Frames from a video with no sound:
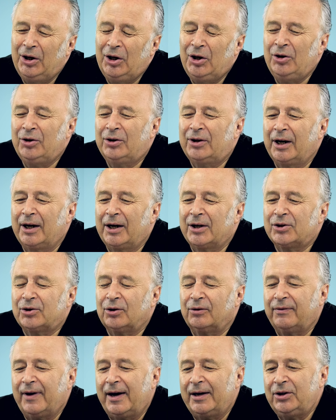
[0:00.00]

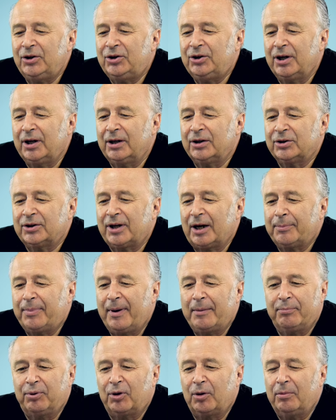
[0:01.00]
interesowali się, że tak
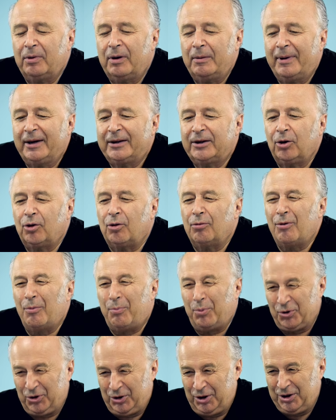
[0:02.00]
powiem, problematyką
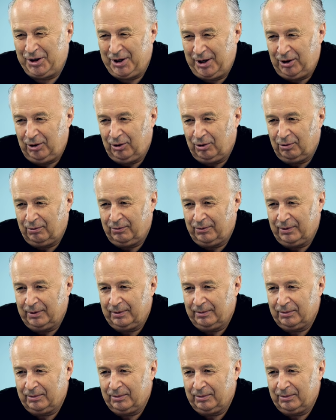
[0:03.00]
opozycyjną.